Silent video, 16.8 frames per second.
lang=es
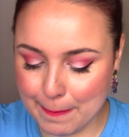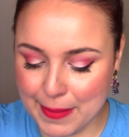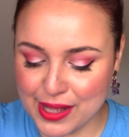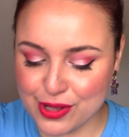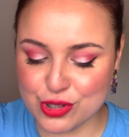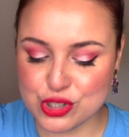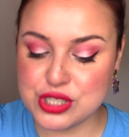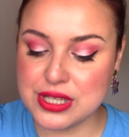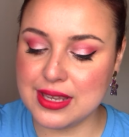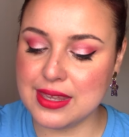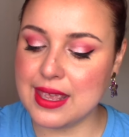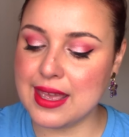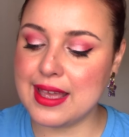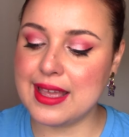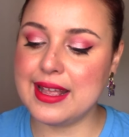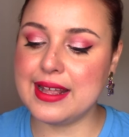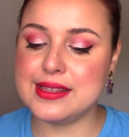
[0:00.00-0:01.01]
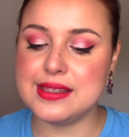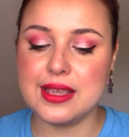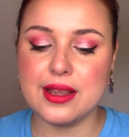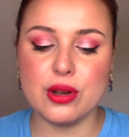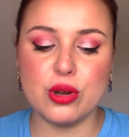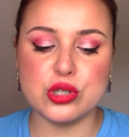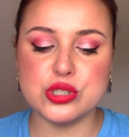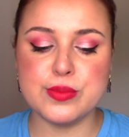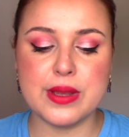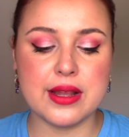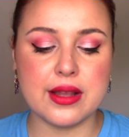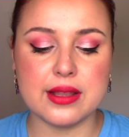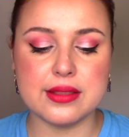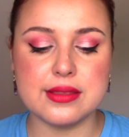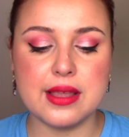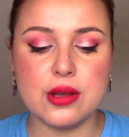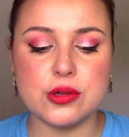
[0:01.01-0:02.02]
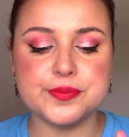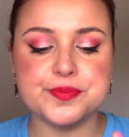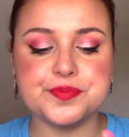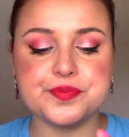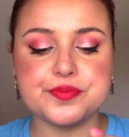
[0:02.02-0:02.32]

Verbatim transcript: Más cosillas. Este gloss me ha encantado.